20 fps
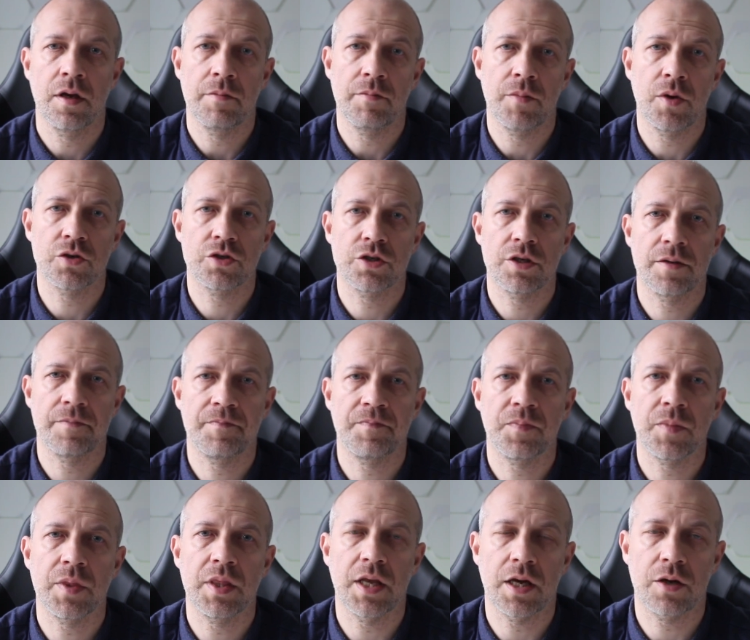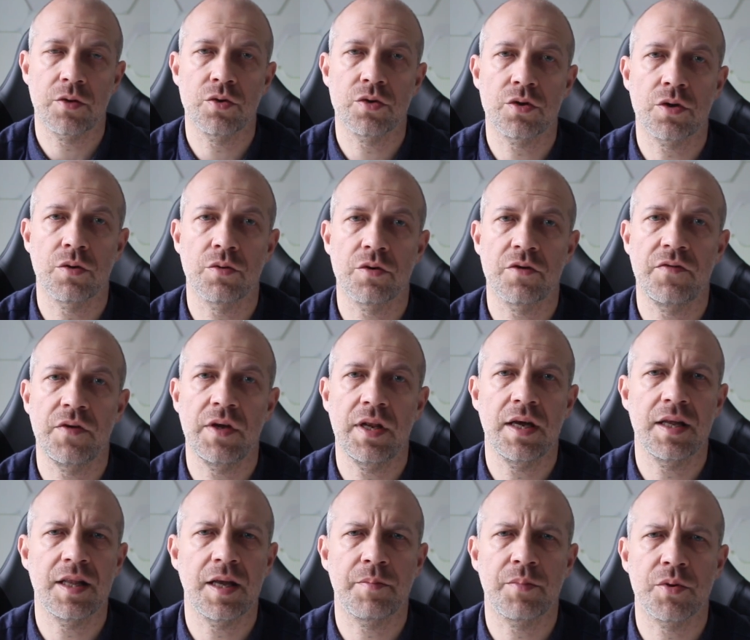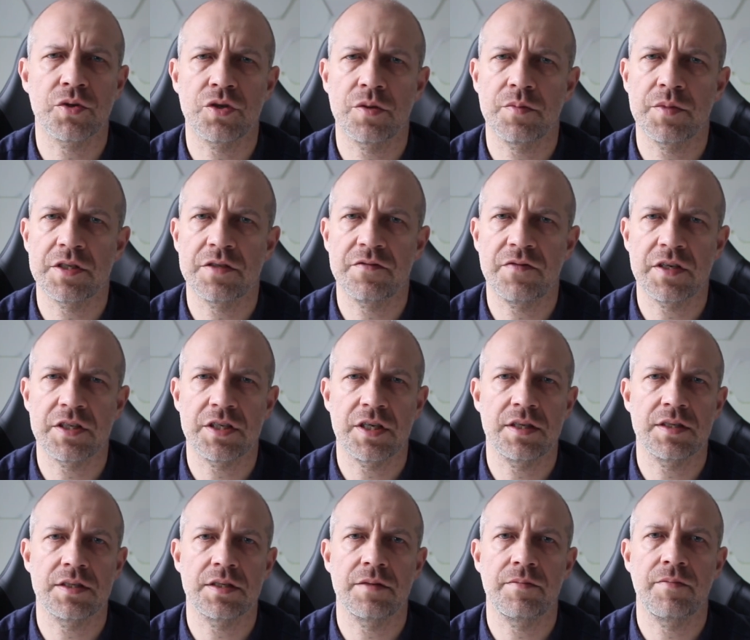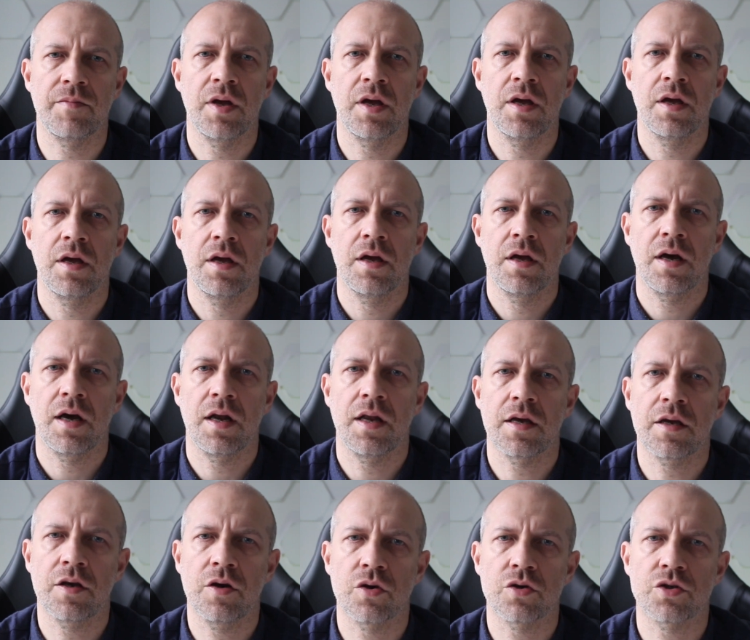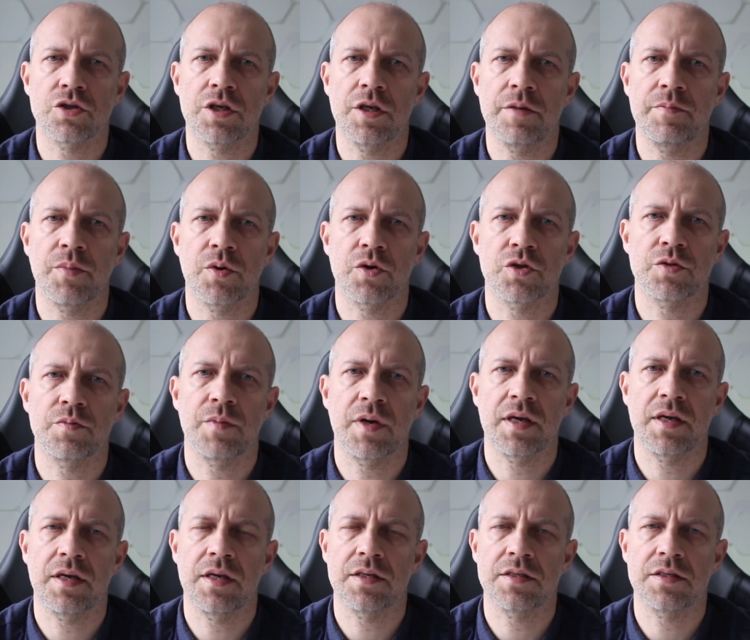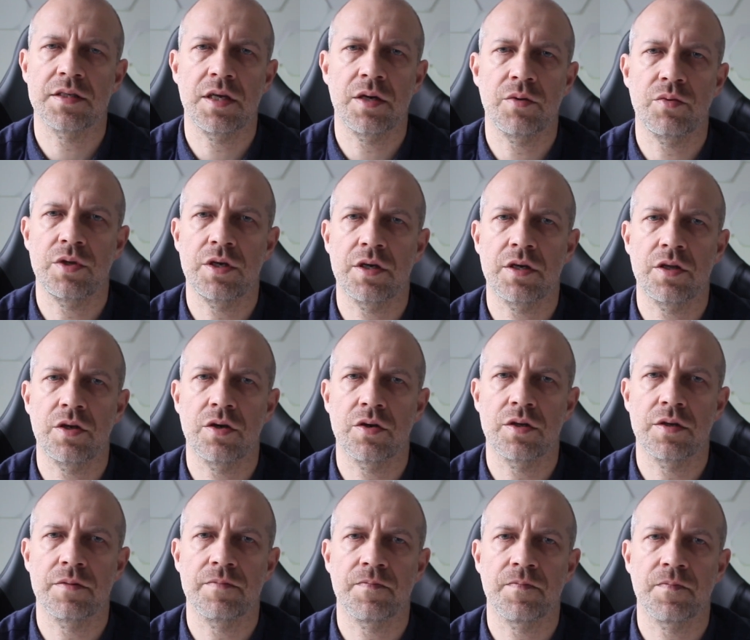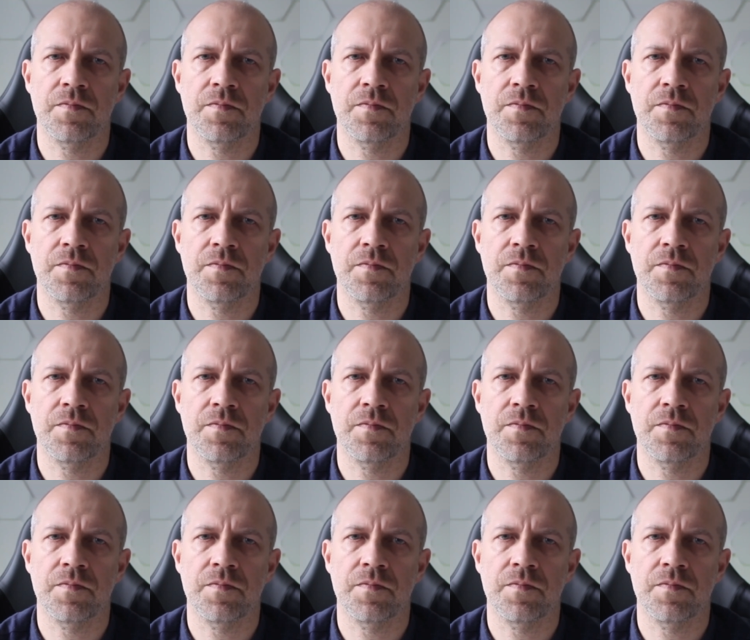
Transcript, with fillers: Może, na krótką chwilę na poziomie zwierzęcym, ale gorzki posmak jest nieunikniony.